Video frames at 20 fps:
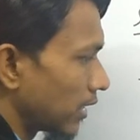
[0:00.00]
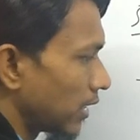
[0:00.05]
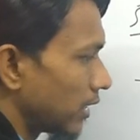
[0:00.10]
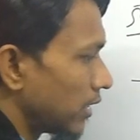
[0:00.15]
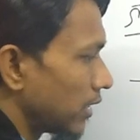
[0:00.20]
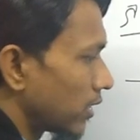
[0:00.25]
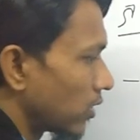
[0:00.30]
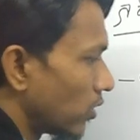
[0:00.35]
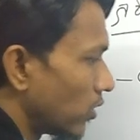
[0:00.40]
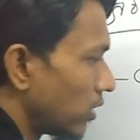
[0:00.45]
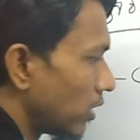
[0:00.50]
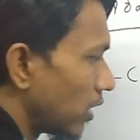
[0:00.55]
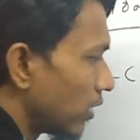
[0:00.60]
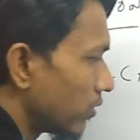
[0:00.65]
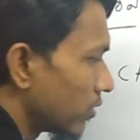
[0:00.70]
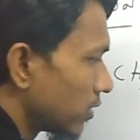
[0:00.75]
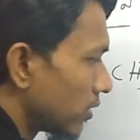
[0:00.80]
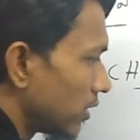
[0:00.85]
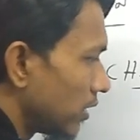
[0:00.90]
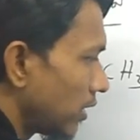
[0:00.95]
এদিকেও দিলাম
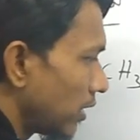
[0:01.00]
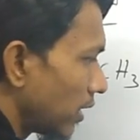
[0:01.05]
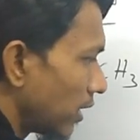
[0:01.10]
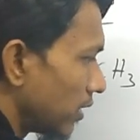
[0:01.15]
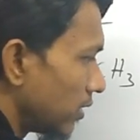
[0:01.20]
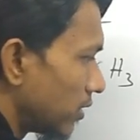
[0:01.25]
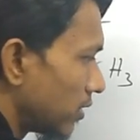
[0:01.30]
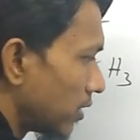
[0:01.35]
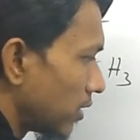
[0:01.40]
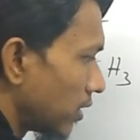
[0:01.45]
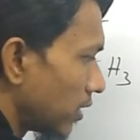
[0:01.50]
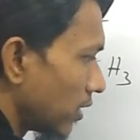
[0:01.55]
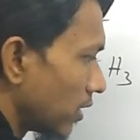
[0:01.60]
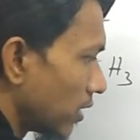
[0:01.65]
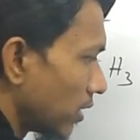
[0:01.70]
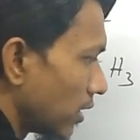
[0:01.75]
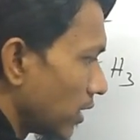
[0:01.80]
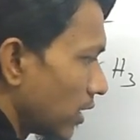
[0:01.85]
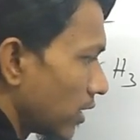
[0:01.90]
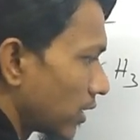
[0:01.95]
সি এইচ থ্রি
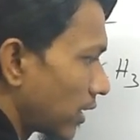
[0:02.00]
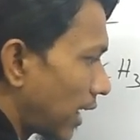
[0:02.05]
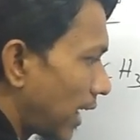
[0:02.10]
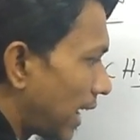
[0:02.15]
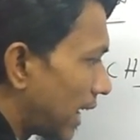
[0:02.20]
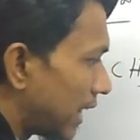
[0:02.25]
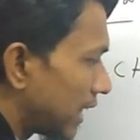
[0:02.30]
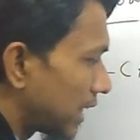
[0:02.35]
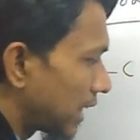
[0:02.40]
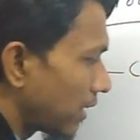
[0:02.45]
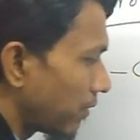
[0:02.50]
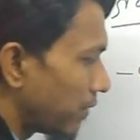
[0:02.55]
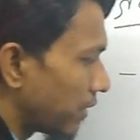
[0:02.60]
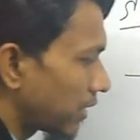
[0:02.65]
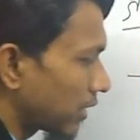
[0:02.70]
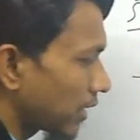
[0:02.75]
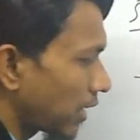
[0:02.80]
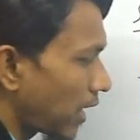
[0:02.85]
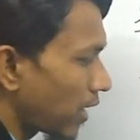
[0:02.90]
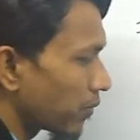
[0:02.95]
তা আলটিমেট
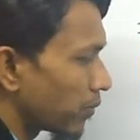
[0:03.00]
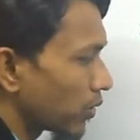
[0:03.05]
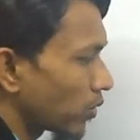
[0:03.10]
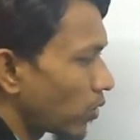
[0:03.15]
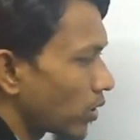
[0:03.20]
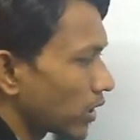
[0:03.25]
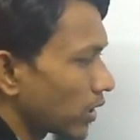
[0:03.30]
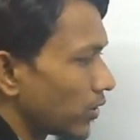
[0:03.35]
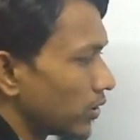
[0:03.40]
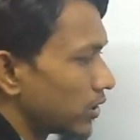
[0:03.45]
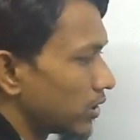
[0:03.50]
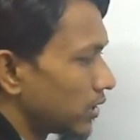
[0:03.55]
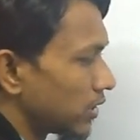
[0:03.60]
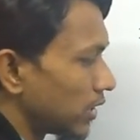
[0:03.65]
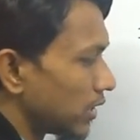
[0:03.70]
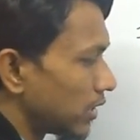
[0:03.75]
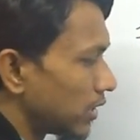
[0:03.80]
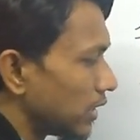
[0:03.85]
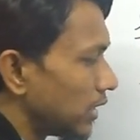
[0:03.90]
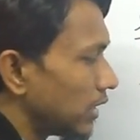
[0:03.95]
কার্বন কটা হচ্ছে
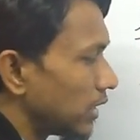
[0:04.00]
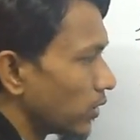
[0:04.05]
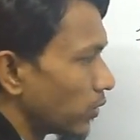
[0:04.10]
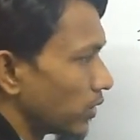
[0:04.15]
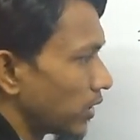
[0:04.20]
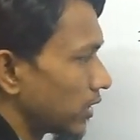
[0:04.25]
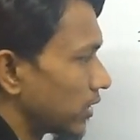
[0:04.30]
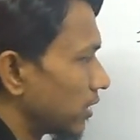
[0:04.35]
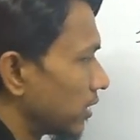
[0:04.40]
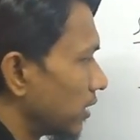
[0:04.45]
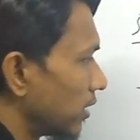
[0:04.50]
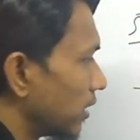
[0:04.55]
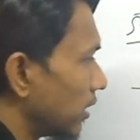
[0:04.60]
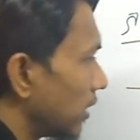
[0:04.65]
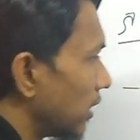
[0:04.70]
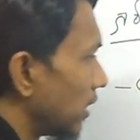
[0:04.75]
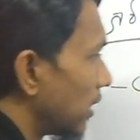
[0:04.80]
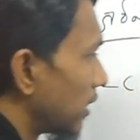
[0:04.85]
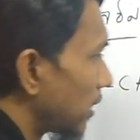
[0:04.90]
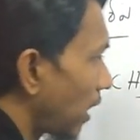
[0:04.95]
তিনটে হয়ে যাচ্ছে
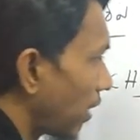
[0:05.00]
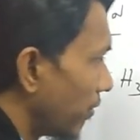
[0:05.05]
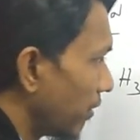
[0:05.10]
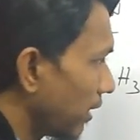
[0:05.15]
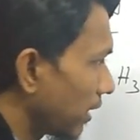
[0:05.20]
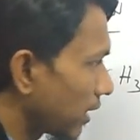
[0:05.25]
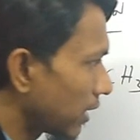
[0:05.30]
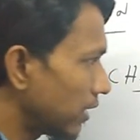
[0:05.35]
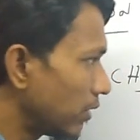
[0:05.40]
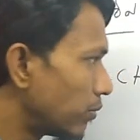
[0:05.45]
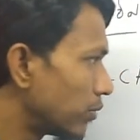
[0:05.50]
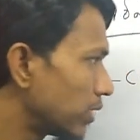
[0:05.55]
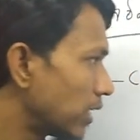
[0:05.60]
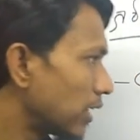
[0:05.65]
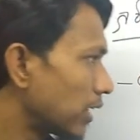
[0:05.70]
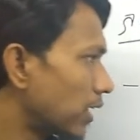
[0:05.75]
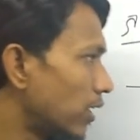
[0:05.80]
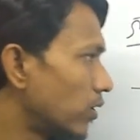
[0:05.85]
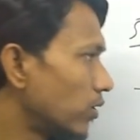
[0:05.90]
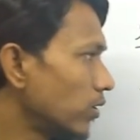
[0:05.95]
তার মানে এখান থেকে বোঝা
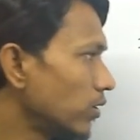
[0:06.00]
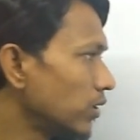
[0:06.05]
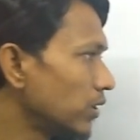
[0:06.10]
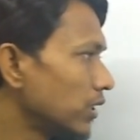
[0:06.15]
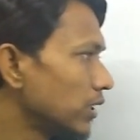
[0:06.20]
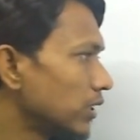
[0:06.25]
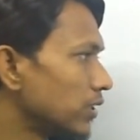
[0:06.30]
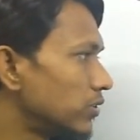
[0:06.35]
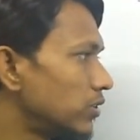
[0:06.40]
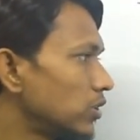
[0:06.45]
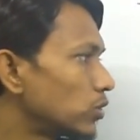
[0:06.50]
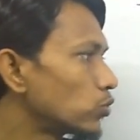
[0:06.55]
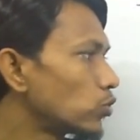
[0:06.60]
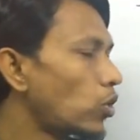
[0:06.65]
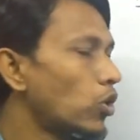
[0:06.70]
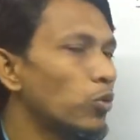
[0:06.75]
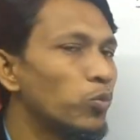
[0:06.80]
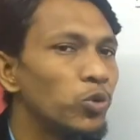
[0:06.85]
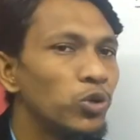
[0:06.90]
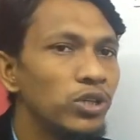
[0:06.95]
গেল যে
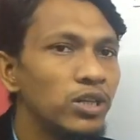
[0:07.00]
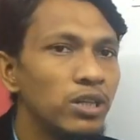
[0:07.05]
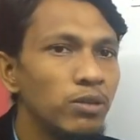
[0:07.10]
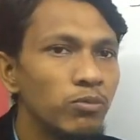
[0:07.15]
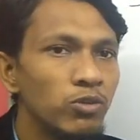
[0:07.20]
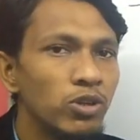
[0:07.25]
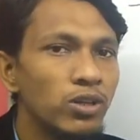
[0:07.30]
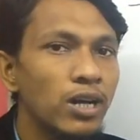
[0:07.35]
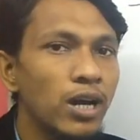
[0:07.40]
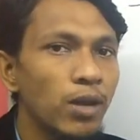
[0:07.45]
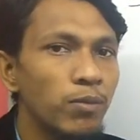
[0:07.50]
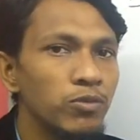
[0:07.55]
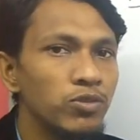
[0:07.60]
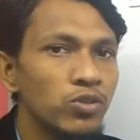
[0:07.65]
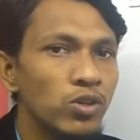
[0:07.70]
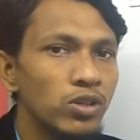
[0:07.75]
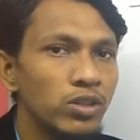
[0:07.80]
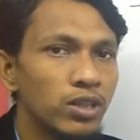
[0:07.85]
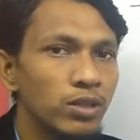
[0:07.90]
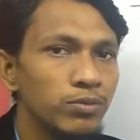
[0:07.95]
সর্বনিম্ন কার্বন
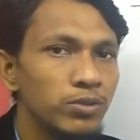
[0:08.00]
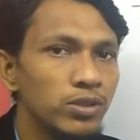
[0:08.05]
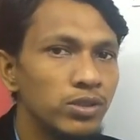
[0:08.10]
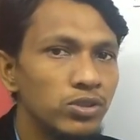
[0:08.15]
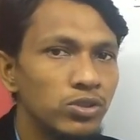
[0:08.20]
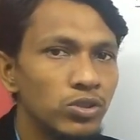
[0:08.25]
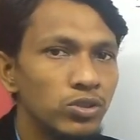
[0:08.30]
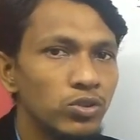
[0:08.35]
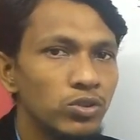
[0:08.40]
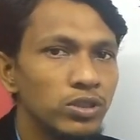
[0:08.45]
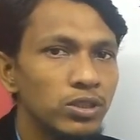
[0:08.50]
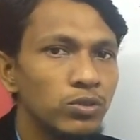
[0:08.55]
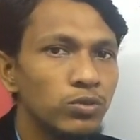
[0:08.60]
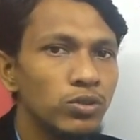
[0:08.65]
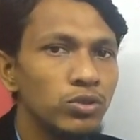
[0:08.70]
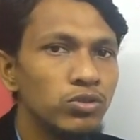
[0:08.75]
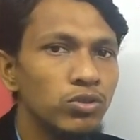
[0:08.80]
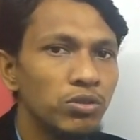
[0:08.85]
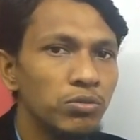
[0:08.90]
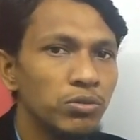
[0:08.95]
সংখ্যা বিশিষ্ট যদি
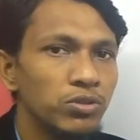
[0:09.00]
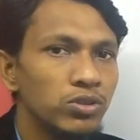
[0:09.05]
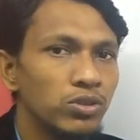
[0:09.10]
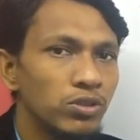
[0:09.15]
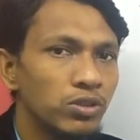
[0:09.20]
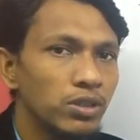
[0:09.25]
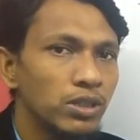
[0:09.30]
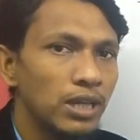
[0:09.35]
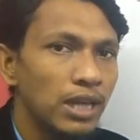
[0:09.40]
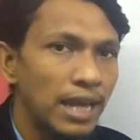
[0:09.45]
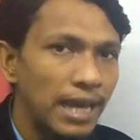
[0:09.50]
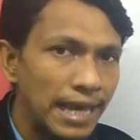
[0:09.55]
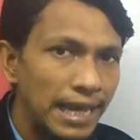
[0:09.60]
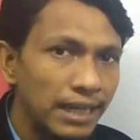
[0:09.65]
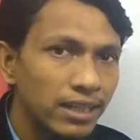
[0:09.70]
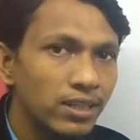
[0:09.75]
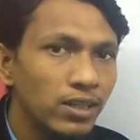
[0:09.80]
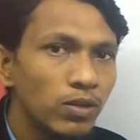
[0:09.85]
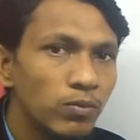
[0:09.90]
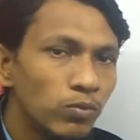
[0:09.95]
কোনো জৈব
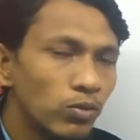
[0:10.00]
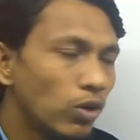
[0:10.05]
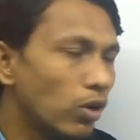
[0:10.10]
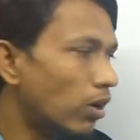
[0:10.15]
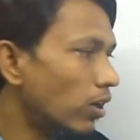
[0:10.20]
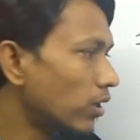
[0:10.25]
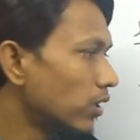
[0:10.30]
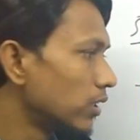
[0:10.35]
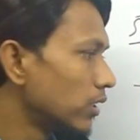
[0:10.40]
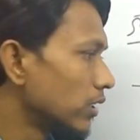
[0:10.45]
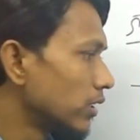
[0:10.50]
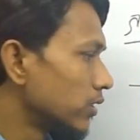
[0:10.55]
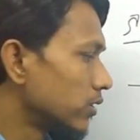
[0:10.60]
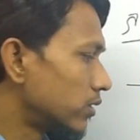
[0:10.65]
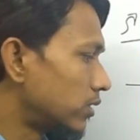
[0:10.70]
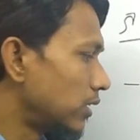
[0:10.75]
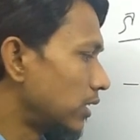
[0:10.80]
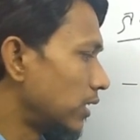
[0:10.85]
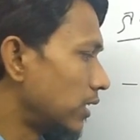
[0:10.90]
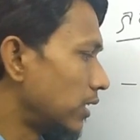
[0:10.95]
অ্যালকিল মূলক
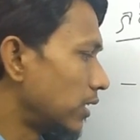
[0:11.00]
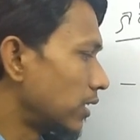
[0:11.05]
যে